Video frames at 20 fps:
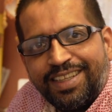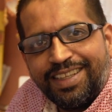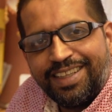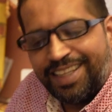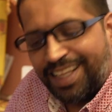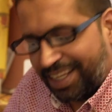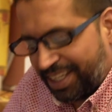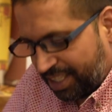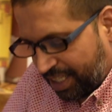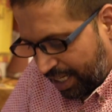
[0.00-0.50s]

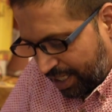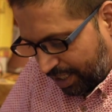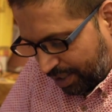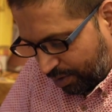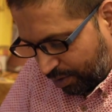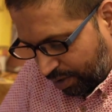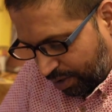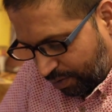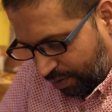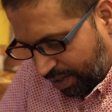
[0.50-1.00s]
何考え
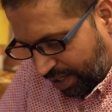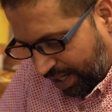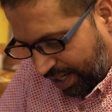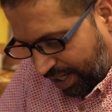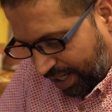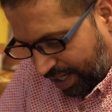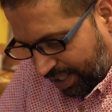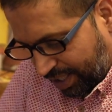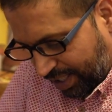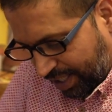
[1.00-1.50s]
てるか分か
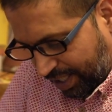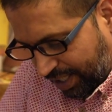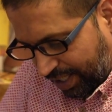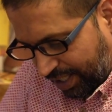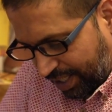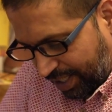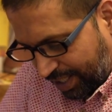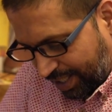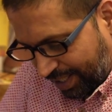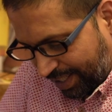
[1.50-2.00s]
らないで。
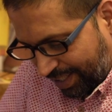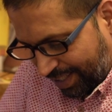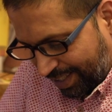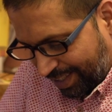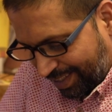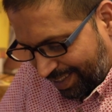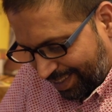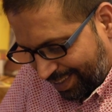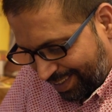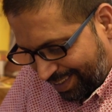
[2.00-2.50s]
考
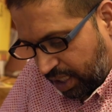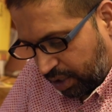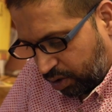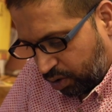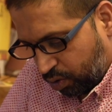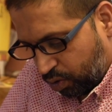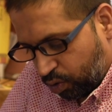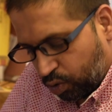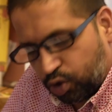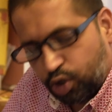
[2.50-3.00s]
えて分かんない。あ
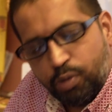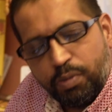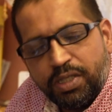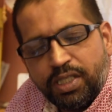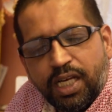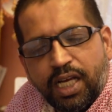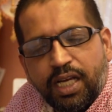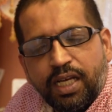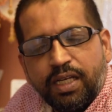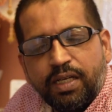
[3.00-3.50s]
と乙女
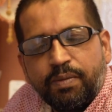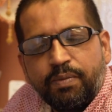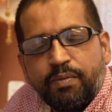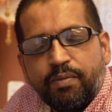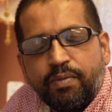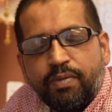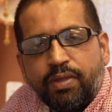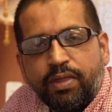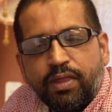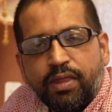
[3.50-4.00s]
座。
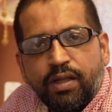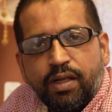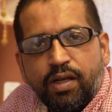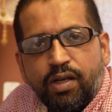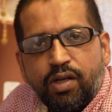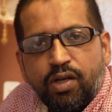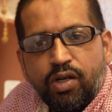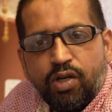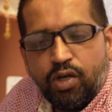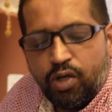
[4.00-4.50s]

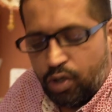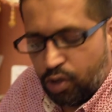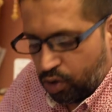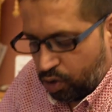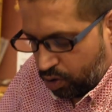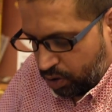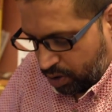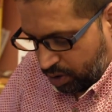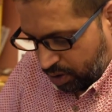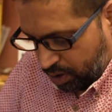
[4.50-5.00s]
乙
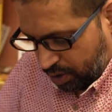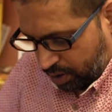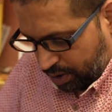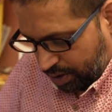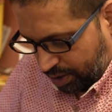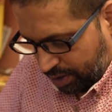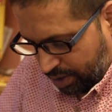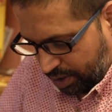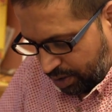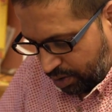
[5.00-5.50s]
女座もいいの？
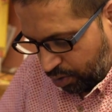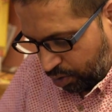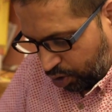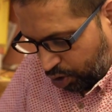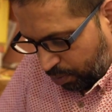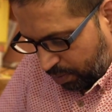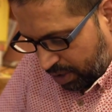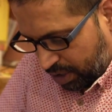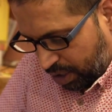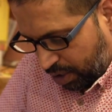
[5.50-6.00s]

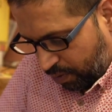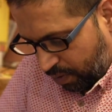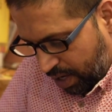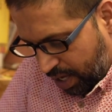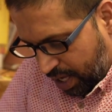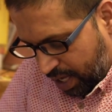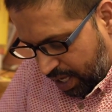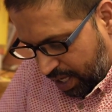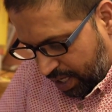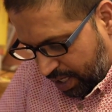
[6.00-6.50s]
乙女座
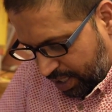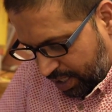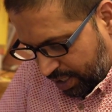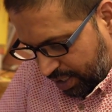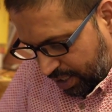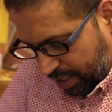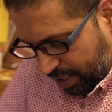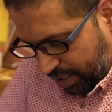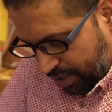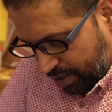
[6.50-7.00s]
は
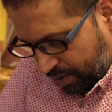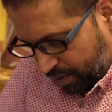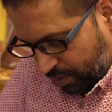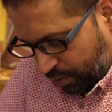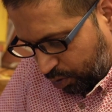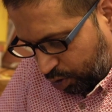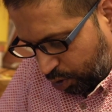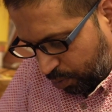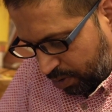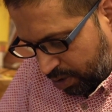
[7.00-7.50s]

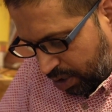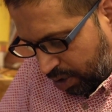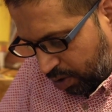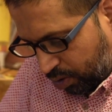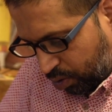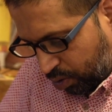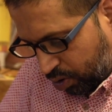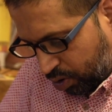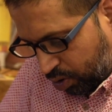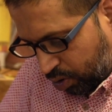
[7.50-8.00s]
乙女座の
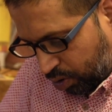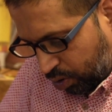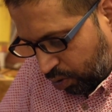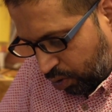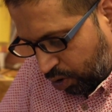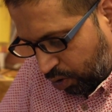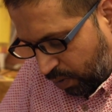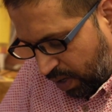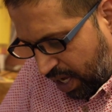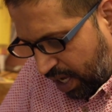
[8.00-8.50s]
特徴とい
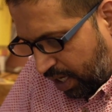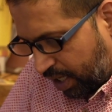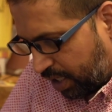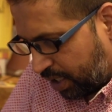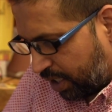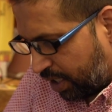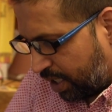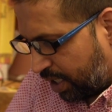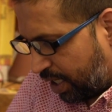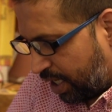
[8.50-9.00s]
うのは、う
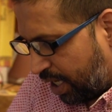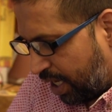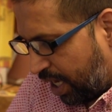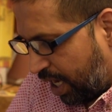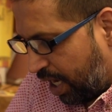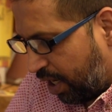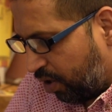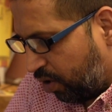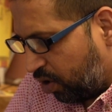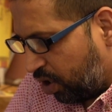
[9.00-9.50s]
ん、
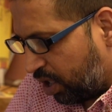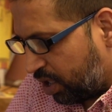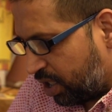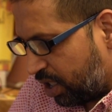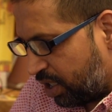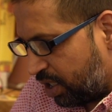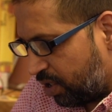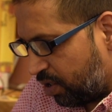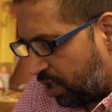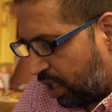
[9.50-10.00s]
あの人
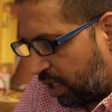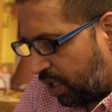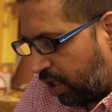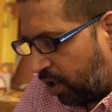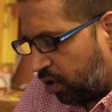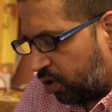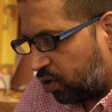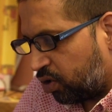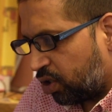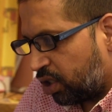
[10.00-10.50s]
たちあ
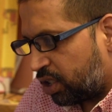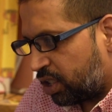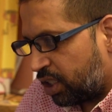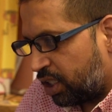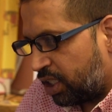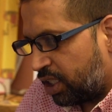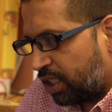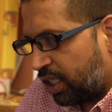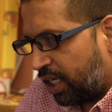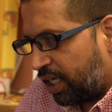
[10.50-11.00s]
の人たち
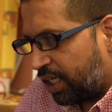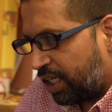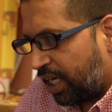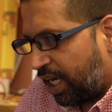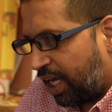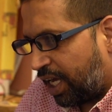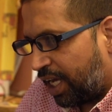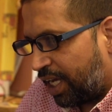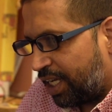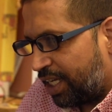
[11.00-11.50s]
に何
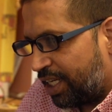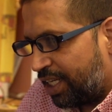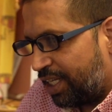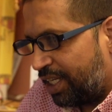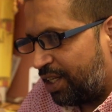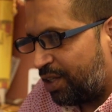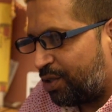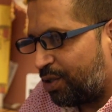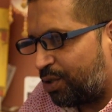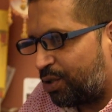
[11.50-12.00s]
か
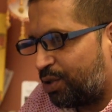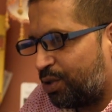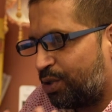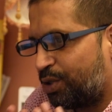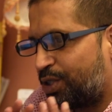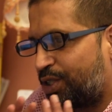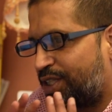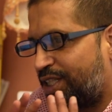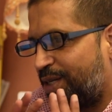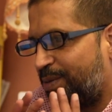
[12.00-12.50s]
いいことを
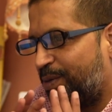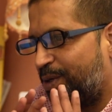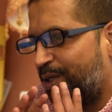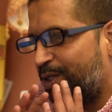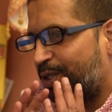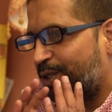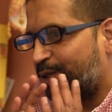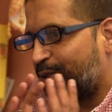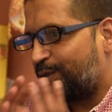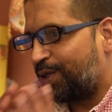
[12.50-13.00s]
しても
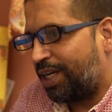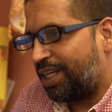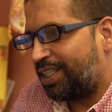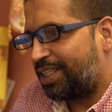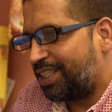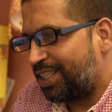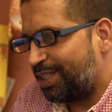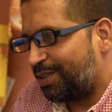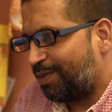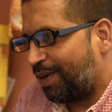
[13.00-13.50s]
よくない
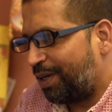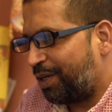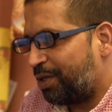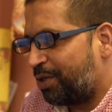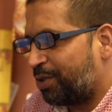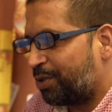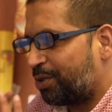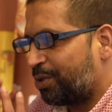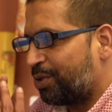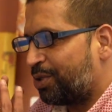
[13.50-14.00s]
し、悪い
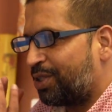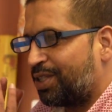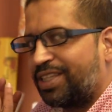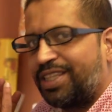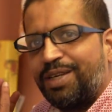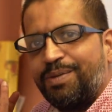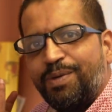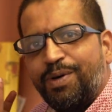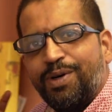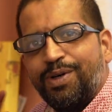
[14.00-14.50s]
ことをし
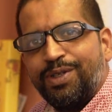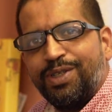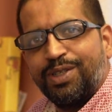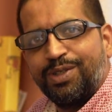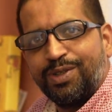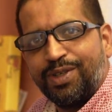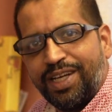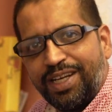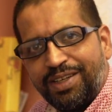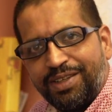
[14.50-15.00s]
てもよ
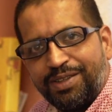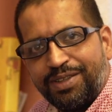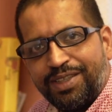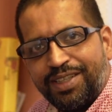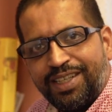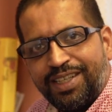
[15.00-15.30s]
くないの。